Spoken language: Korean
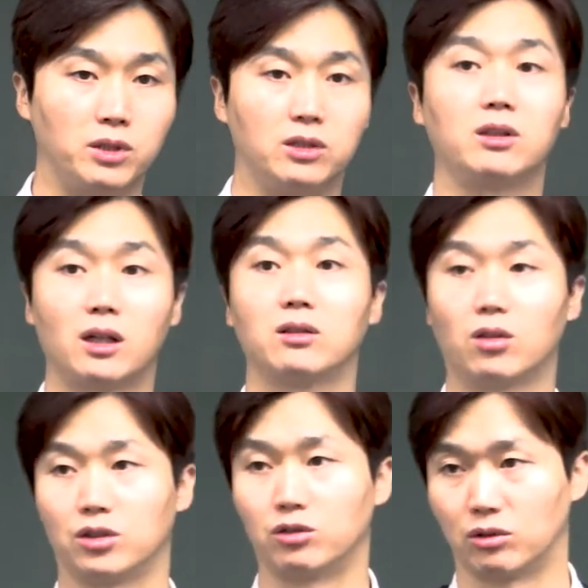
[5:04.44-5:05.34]
믿으라는
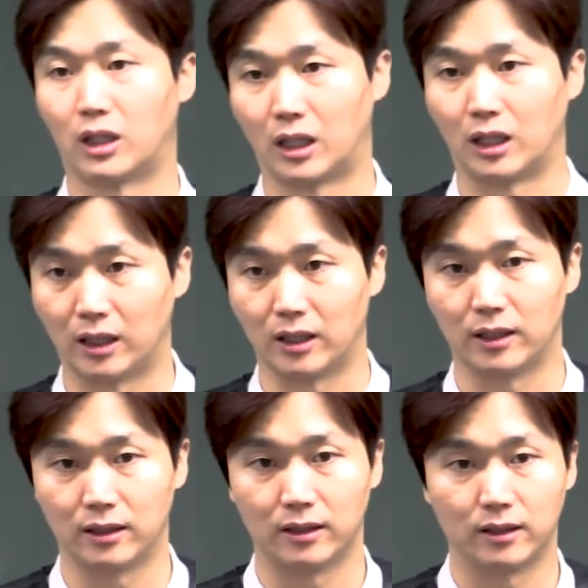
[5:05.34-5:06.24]
것이구나.
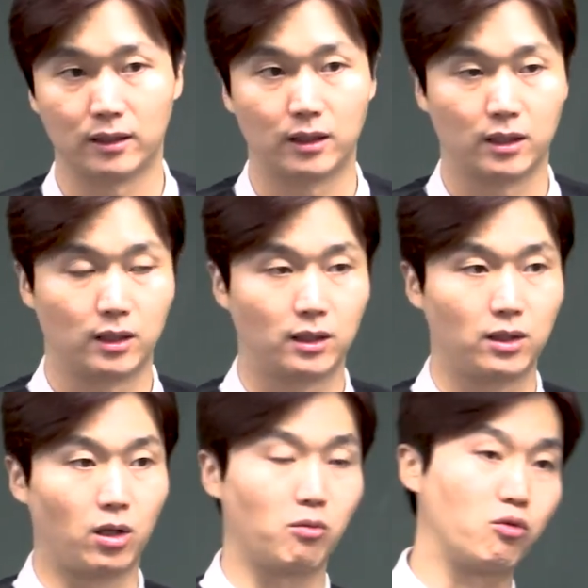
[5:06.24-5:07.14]

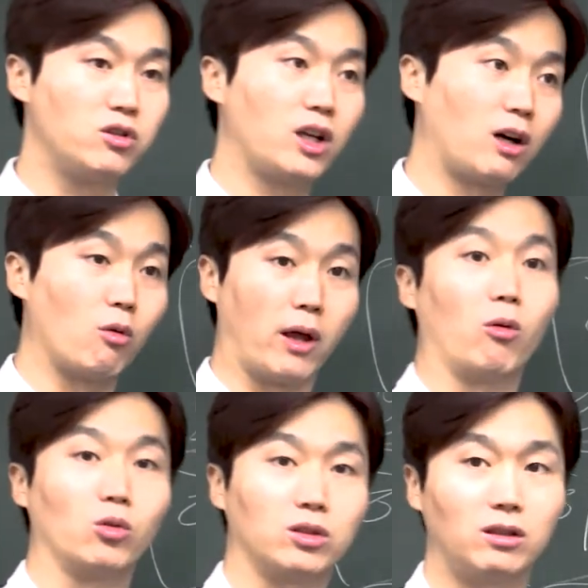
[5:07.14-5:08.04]
여러분 문제가 왜
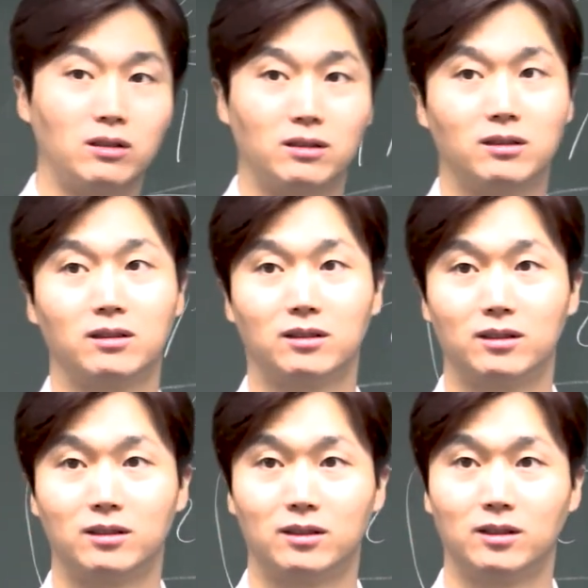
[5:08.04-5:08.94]
오죠?
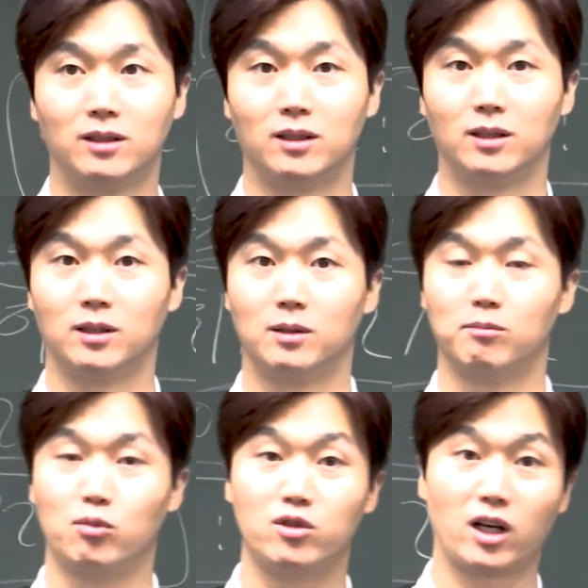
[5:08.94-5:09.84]

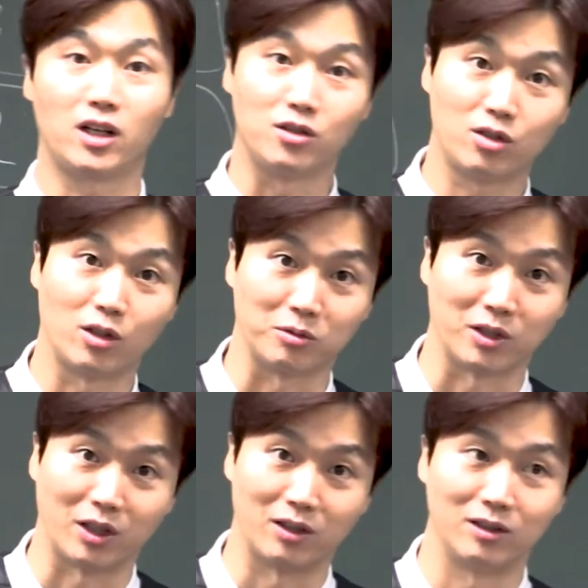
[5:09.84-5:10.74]
문제가 있어요 없어요?